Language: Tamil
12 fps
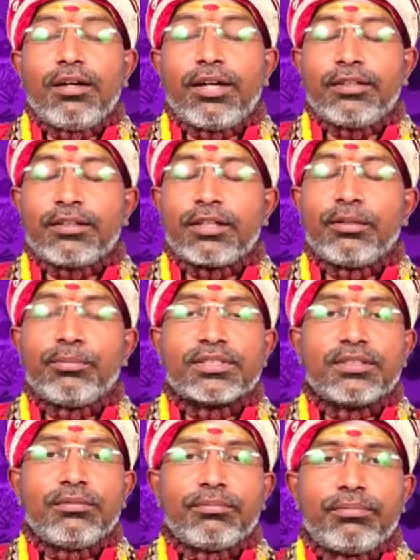ஹண்ட்ரட்
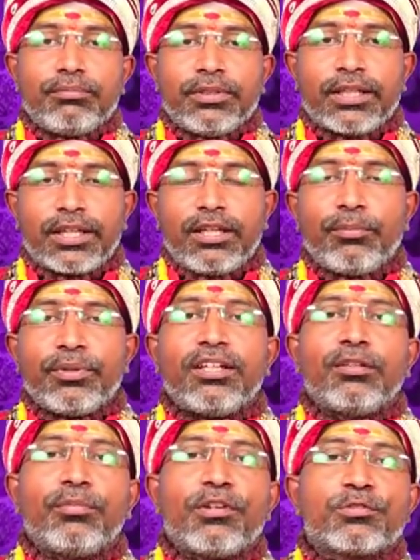பர்சன்ட் நிறையா பேர்
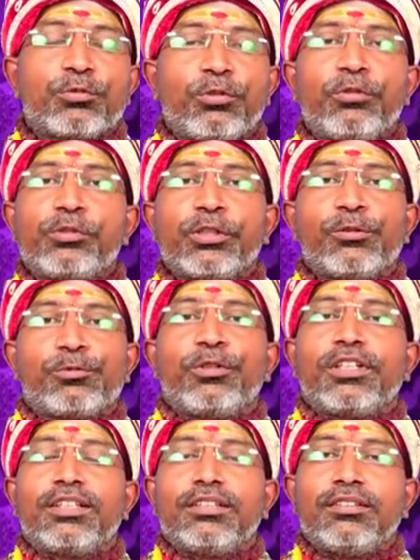எனக்கு பாசிட்டிவான விஷயங்கள்
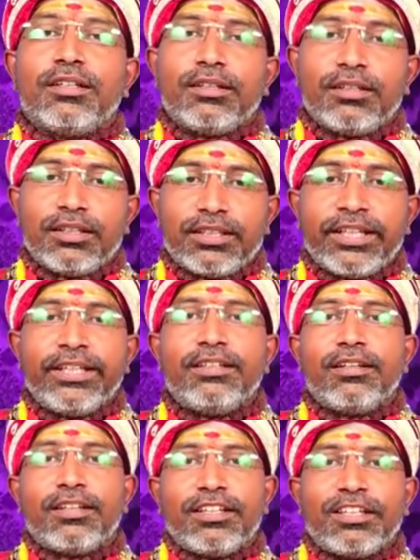சொல்கிறாங்க அந்த
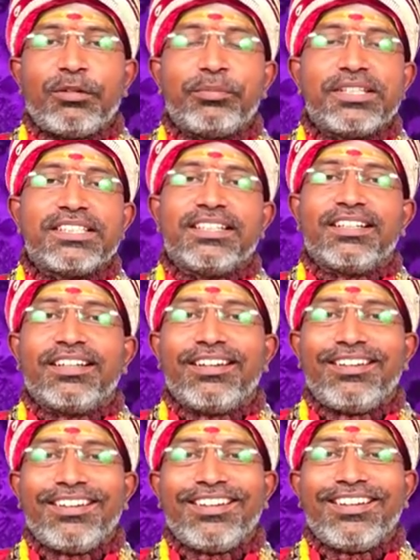தைரியத்தில் தான் இதெல்லாம் பேசிகிட்டு இருக்கேன்
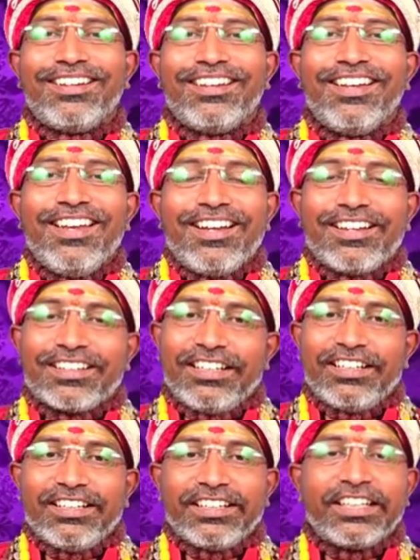
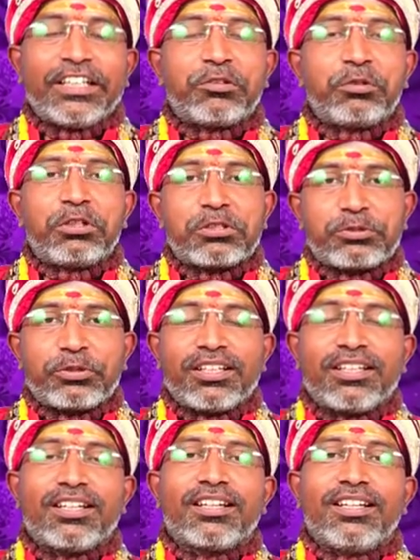அதனால் நீங்கள் கொடுத்த
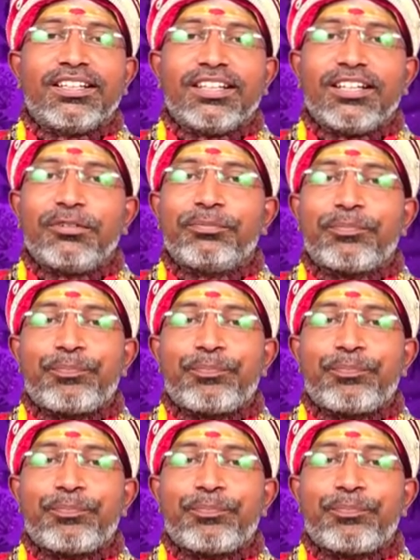சுதந்திரம் தான் இதெல்லாம்